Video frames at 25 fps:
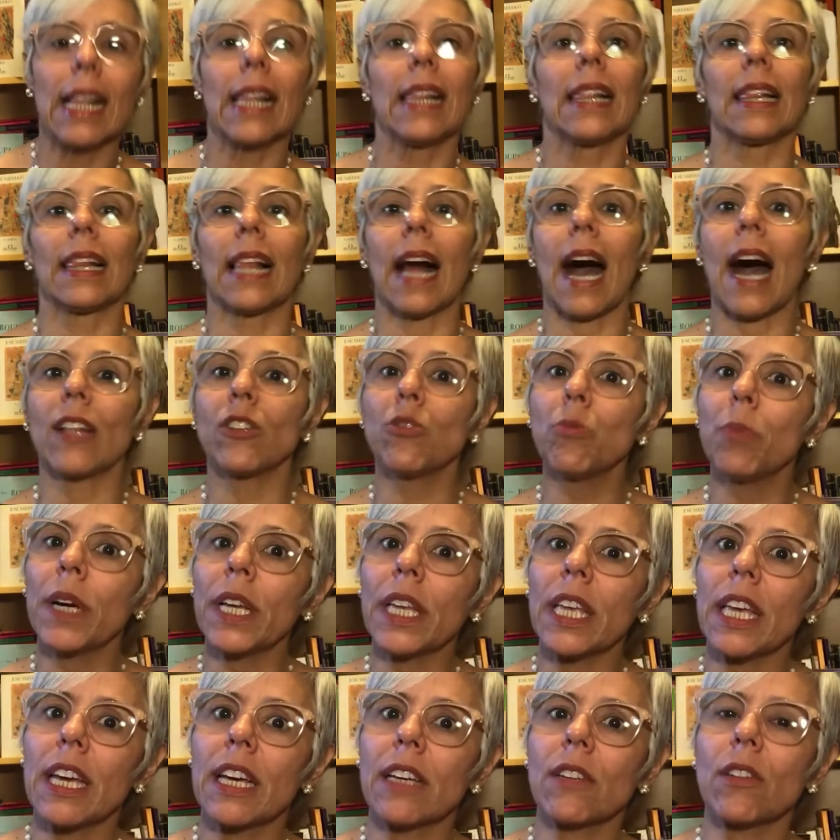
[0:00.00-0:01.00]
Lá no
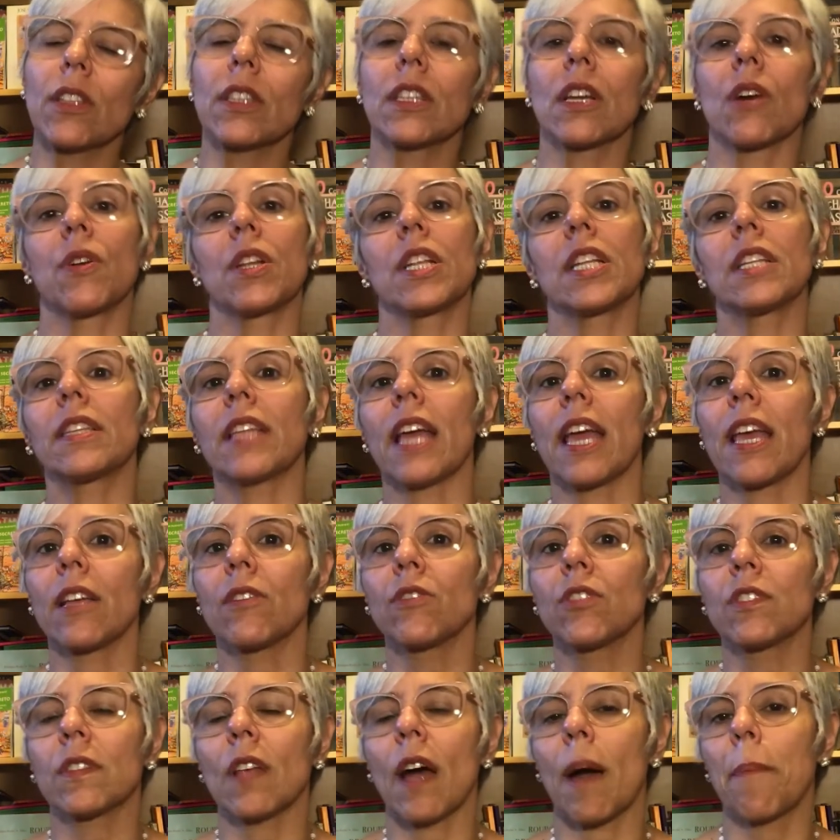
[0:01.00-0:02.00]
banheiro, então, ele tem
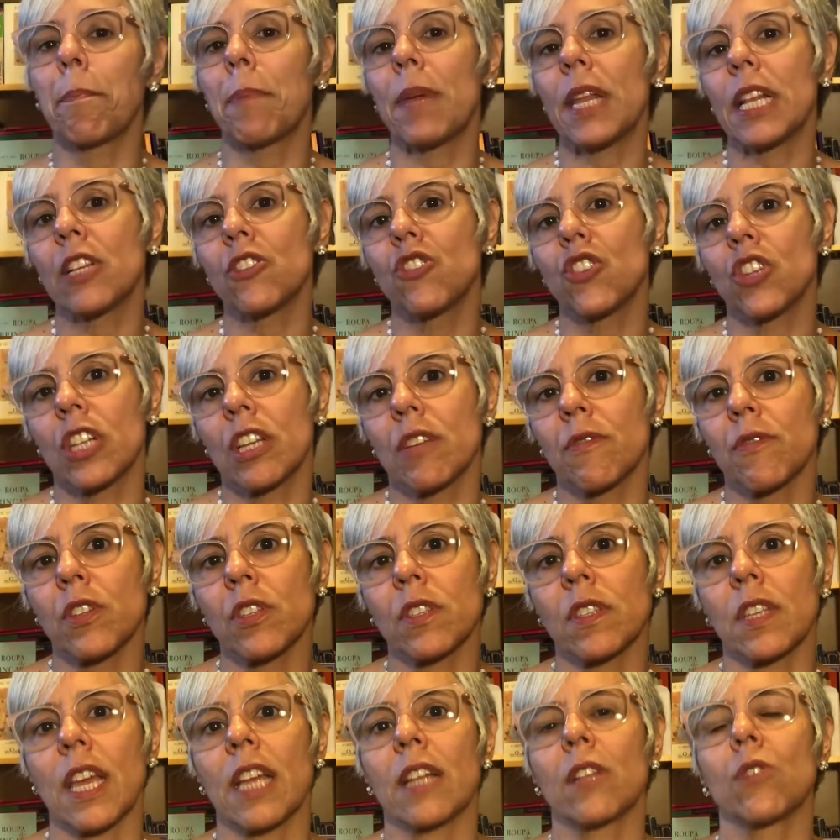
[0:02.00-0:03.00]
a pilha de livros
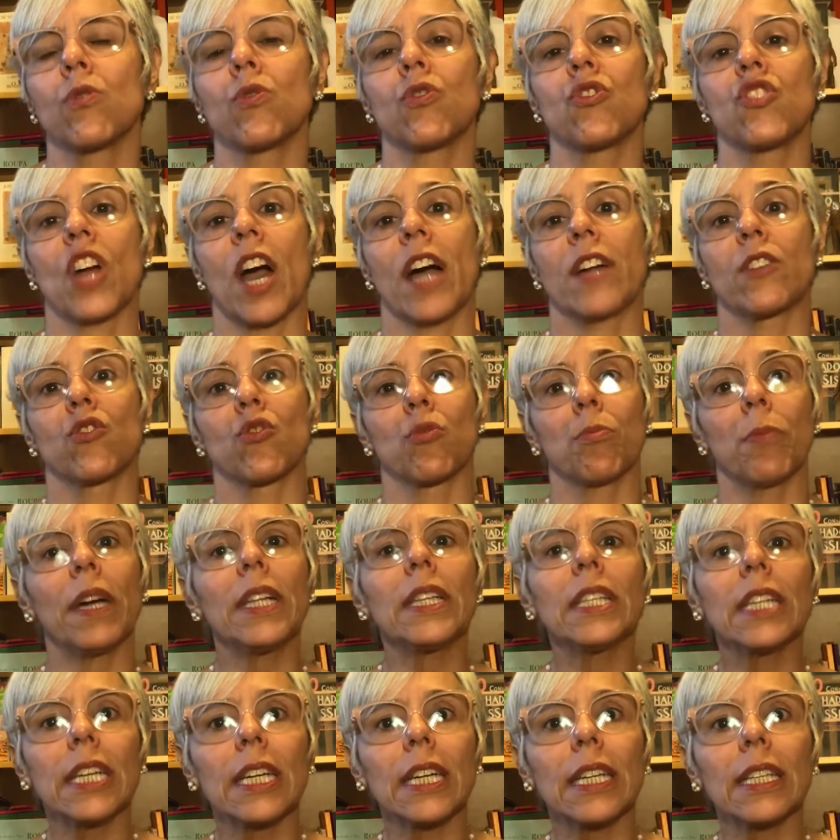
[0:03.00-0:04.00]
dele do Diário de um
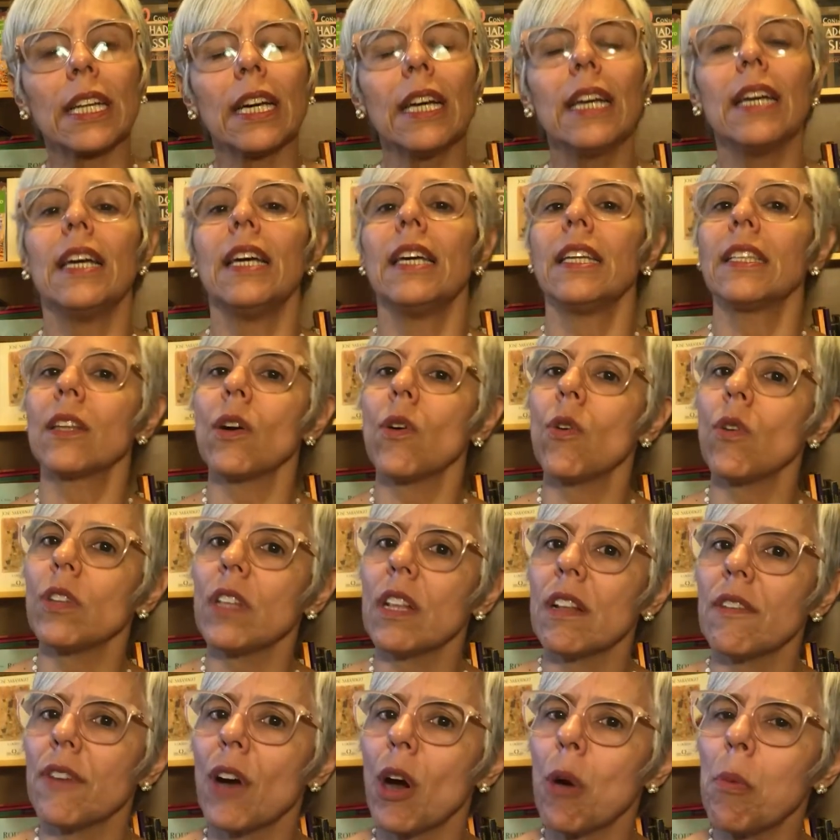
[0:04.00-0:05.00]
Banana então, quando
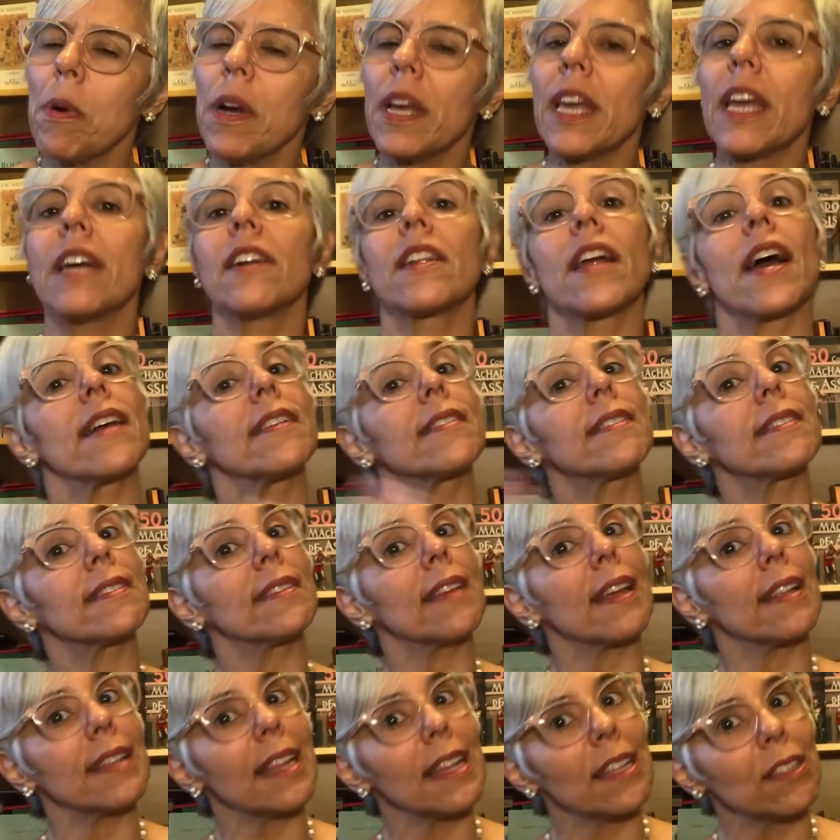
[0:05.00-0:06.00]
ele vai ao banheiro, essa é
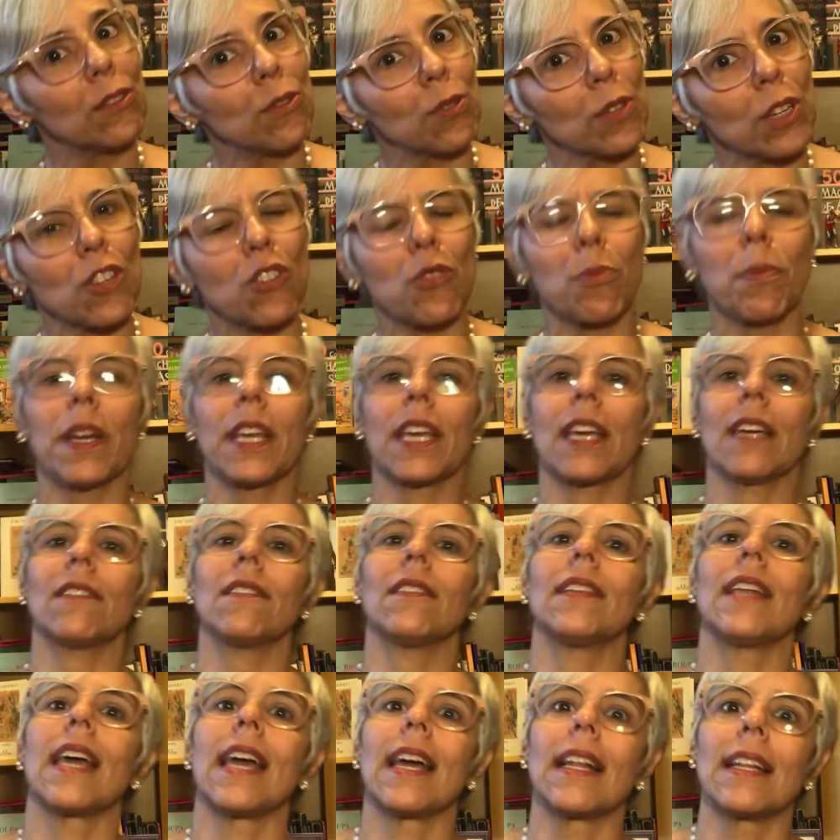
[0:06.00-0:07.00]
assim, a leitura de banheiro
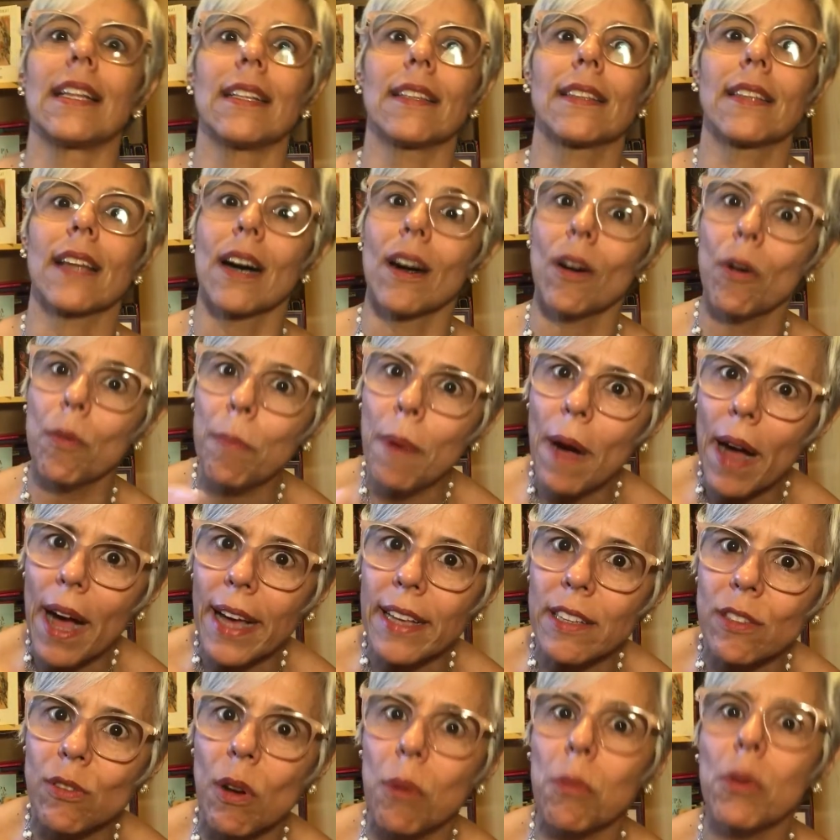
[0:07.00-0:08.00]
dele. Então,
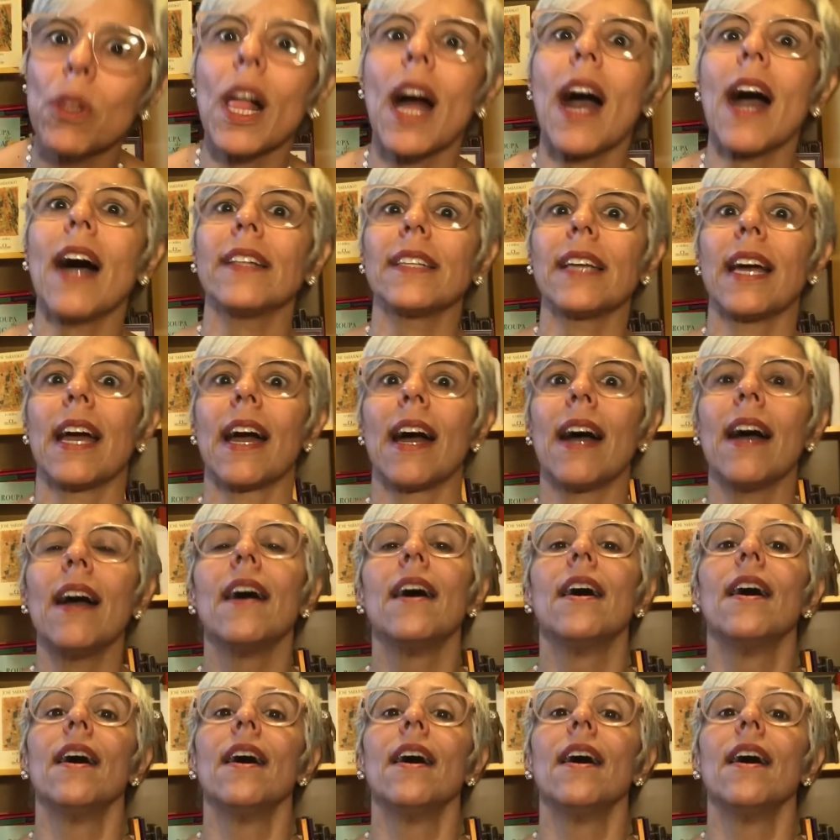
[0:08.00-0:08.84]
pais, vamos lá, né?